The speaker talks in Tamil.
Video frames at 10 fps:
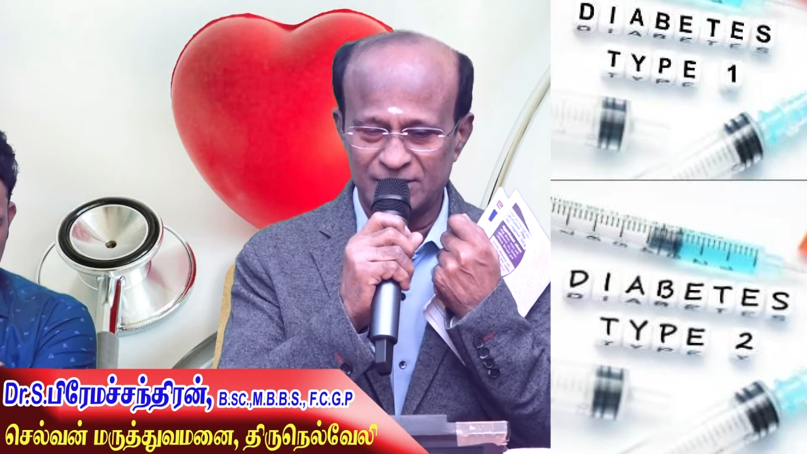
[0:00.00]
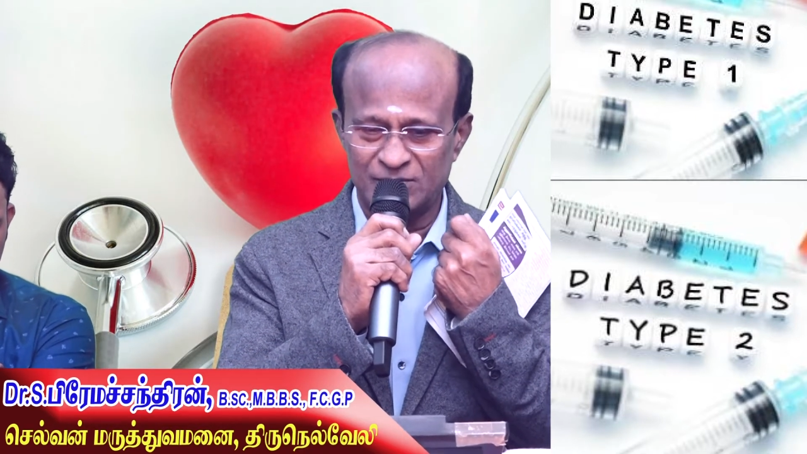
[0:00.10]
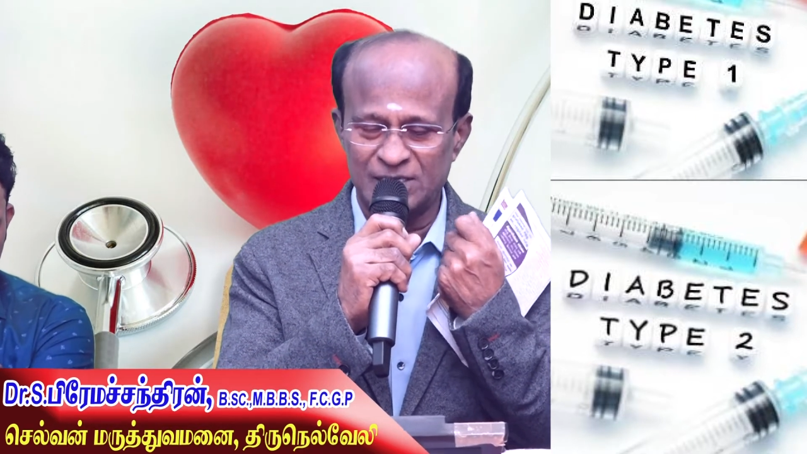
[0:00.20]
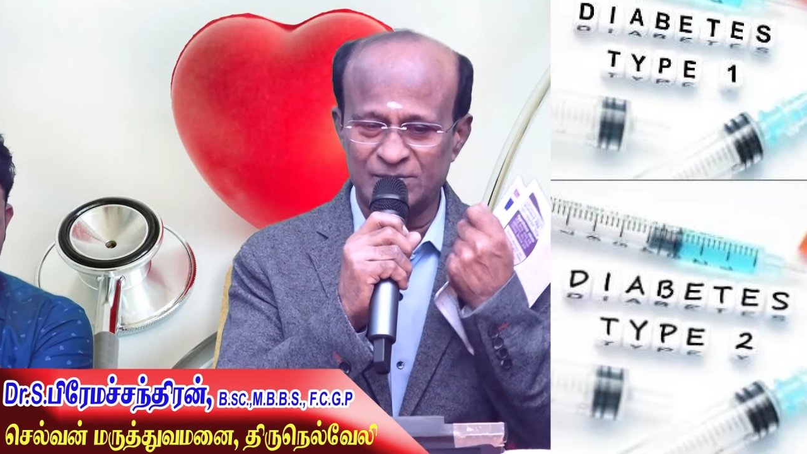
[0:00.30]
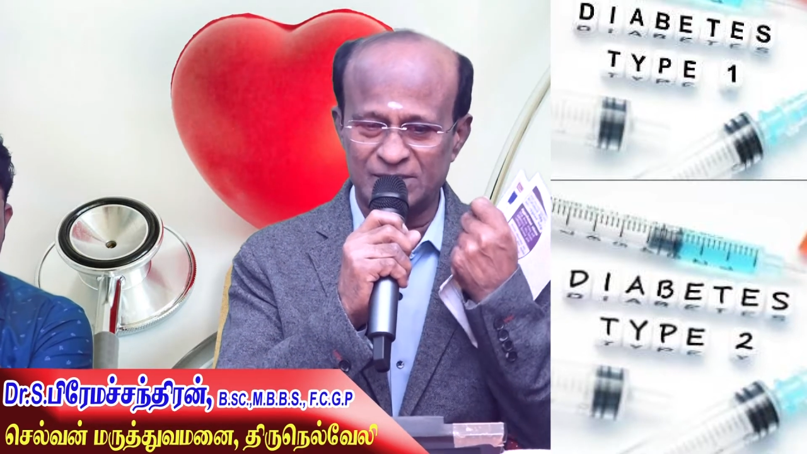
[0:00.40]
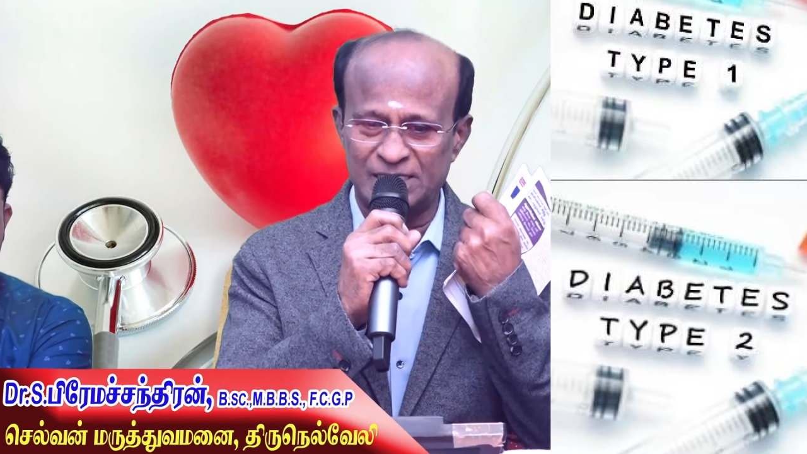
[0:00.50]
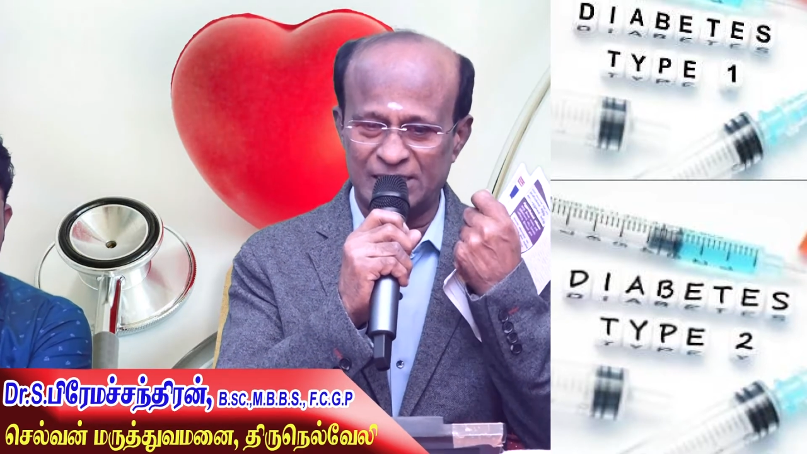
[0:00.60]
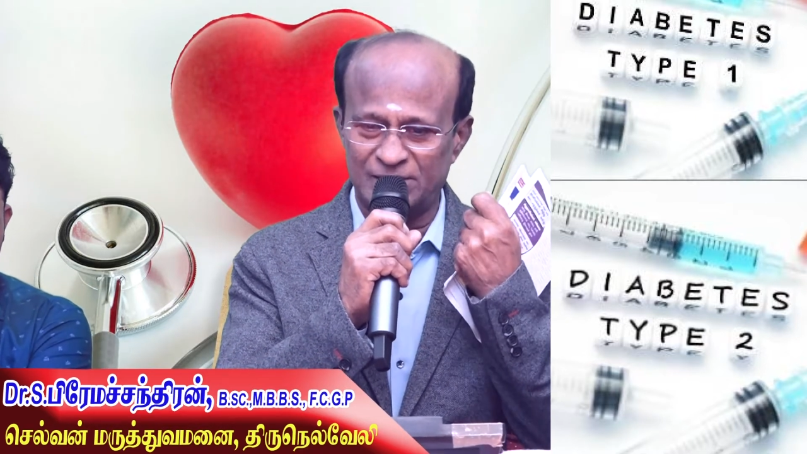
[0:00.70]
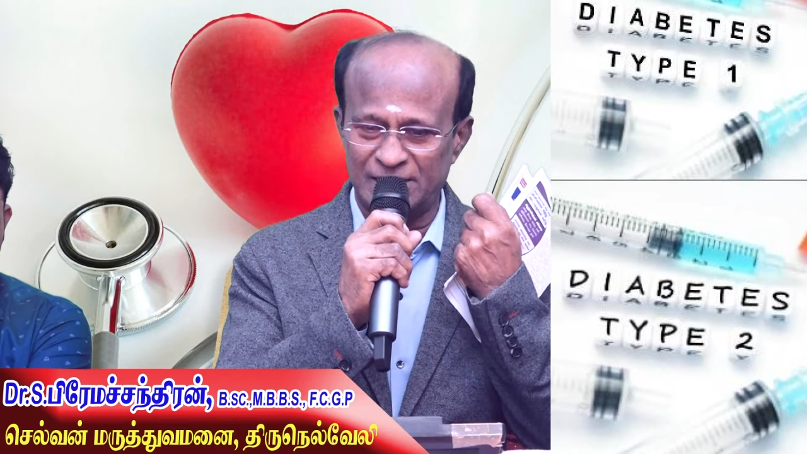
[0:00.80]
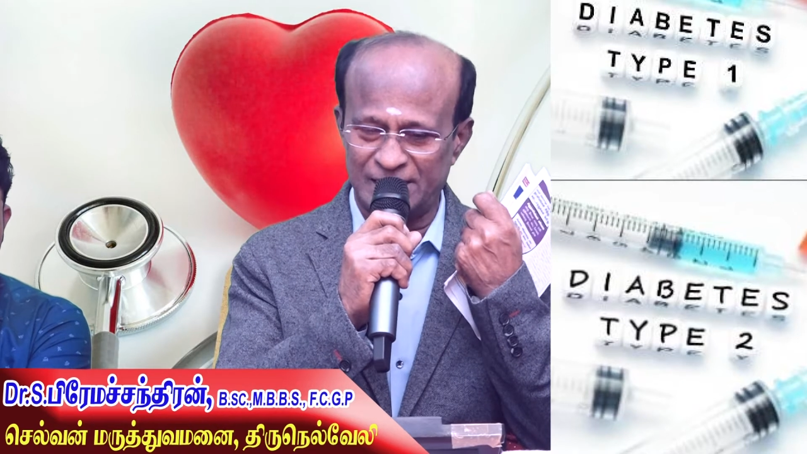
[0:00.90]
கோயம்புத்தூர்
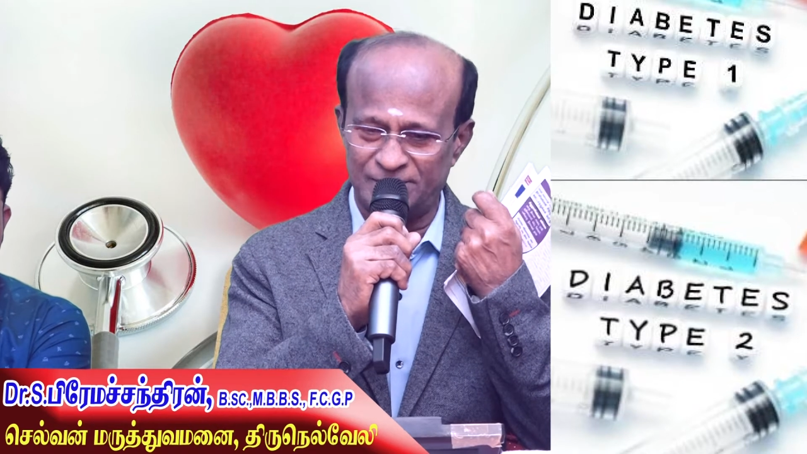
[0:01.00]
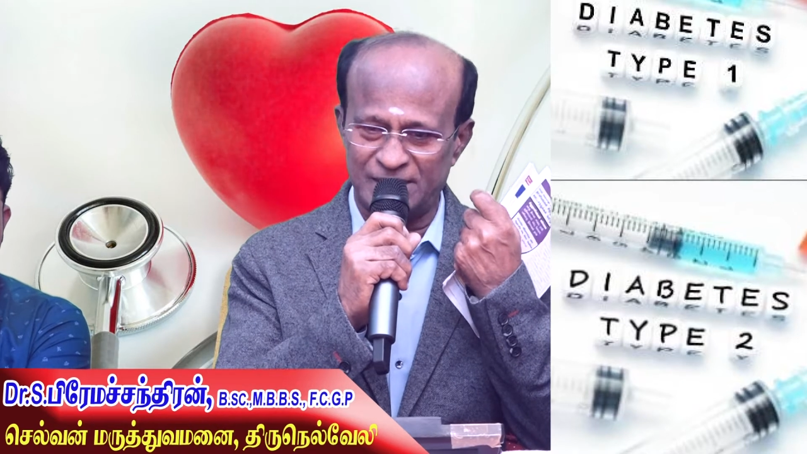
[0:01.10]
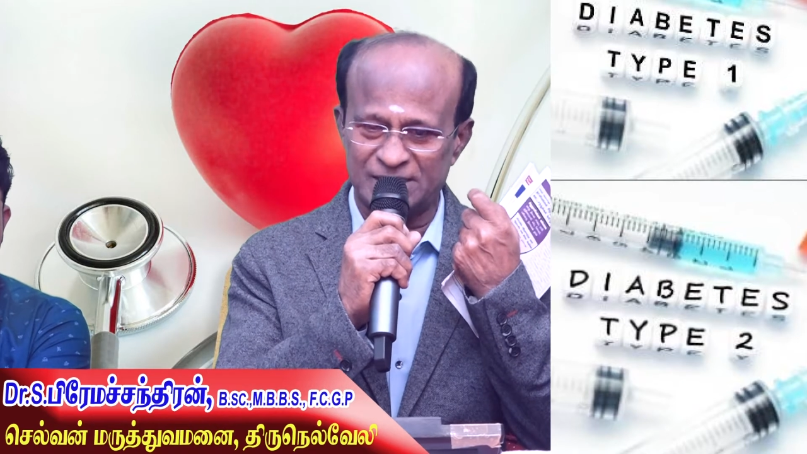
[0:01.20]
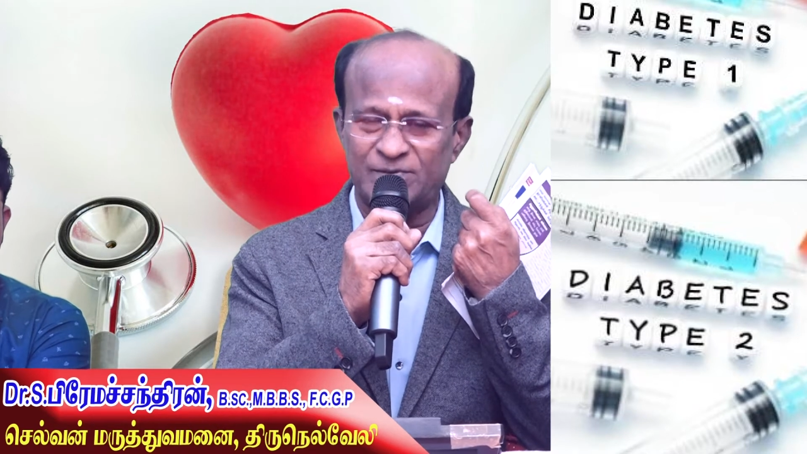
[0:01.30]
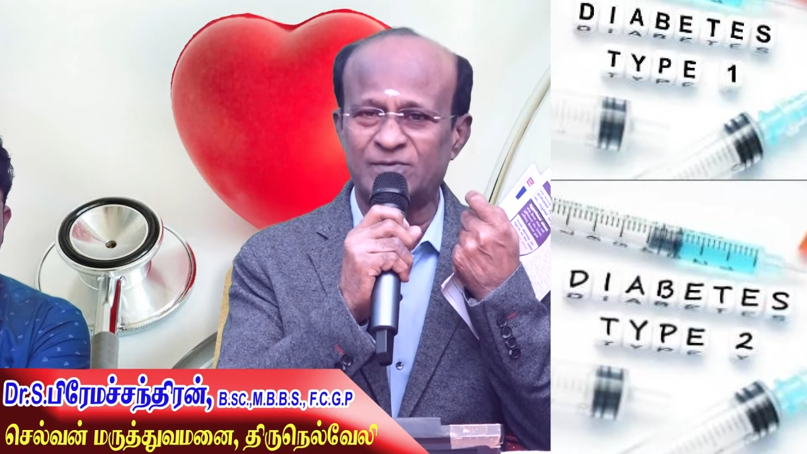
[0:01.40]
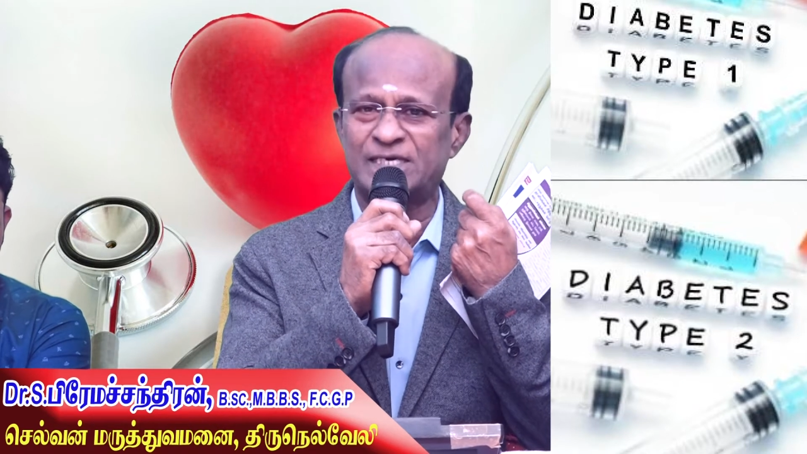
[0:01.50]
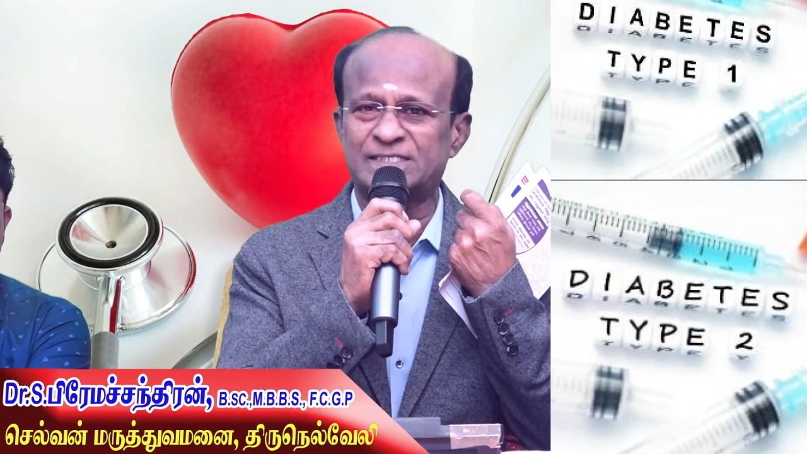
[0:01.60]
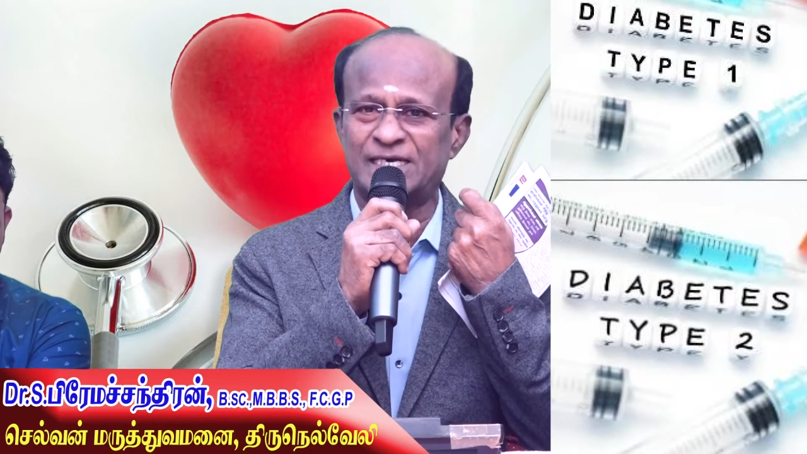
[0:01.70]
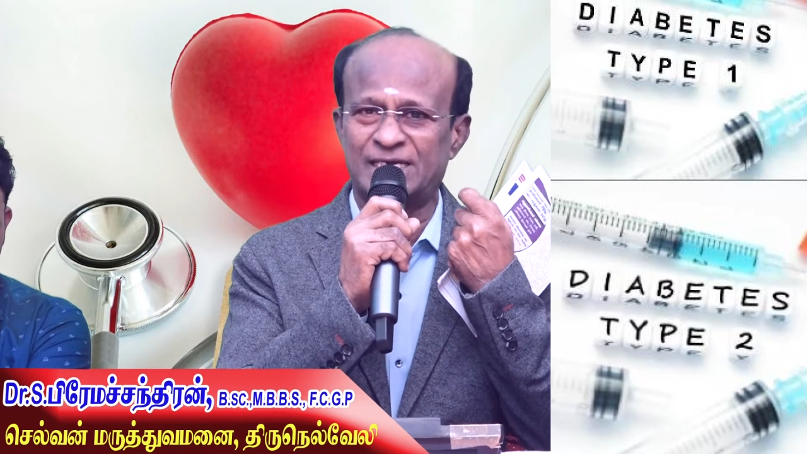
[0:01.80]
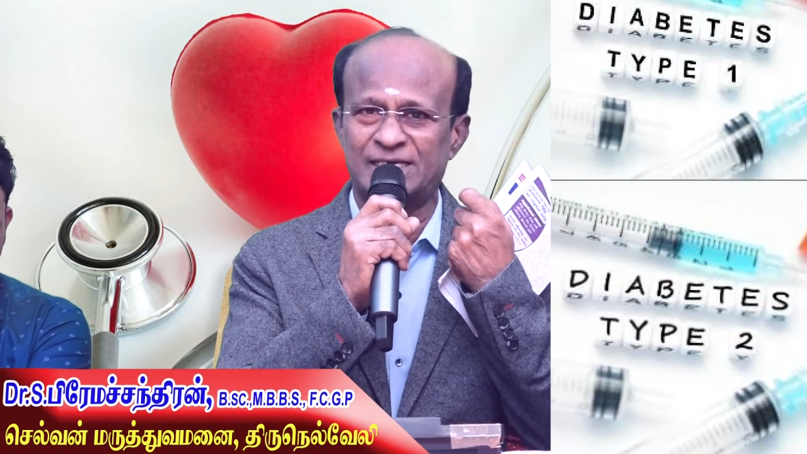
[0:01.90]
டய டயபெட்டிஸ்
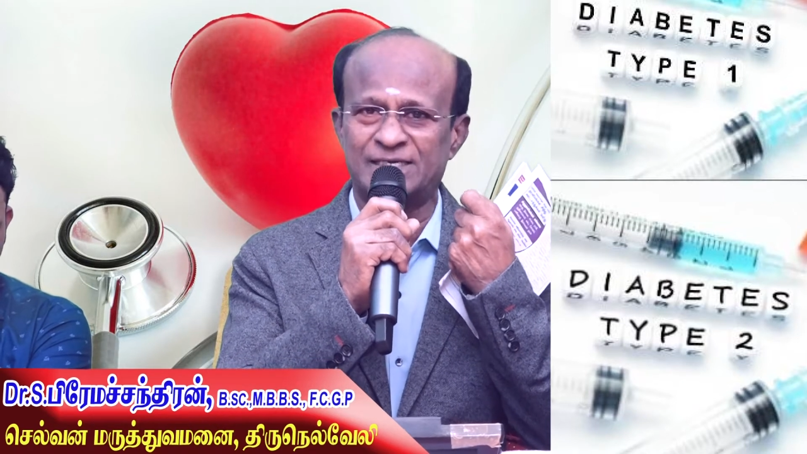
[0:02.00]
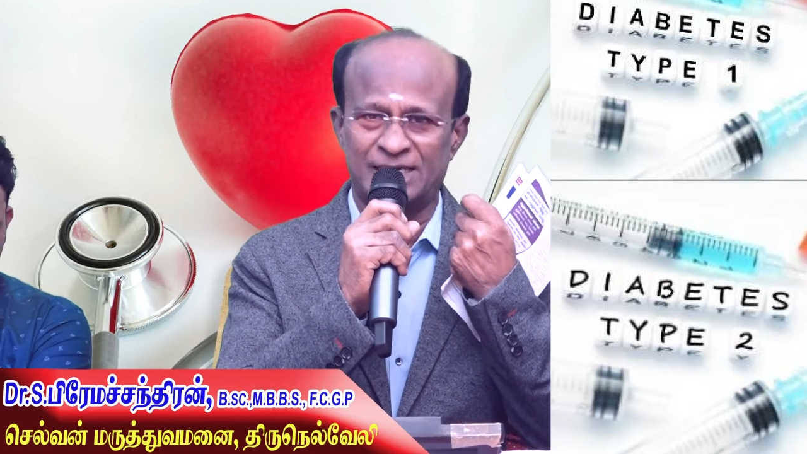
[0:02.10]
ஃபவுண்டேஷனில்